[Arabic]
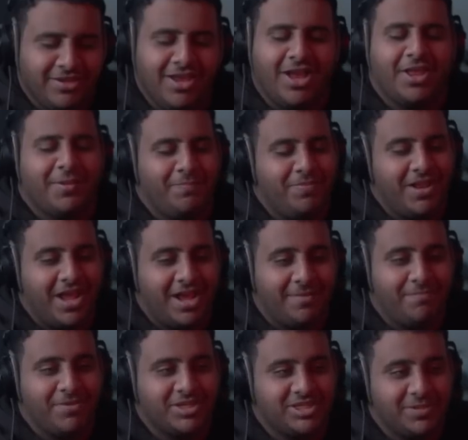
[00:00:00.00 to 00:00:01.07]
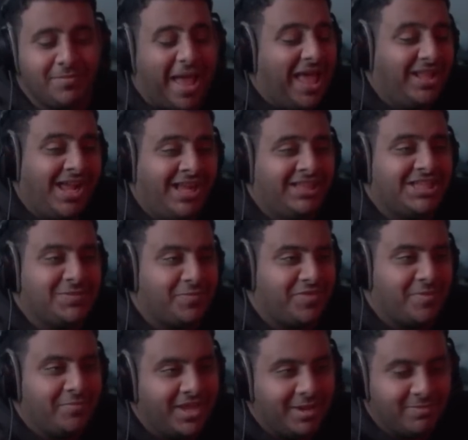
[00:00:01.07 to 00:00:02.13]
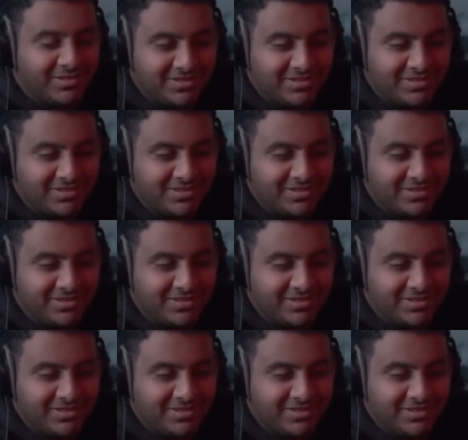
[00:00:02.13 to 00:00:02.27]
يا رب لاعب بس احتاج بالثمنيل بس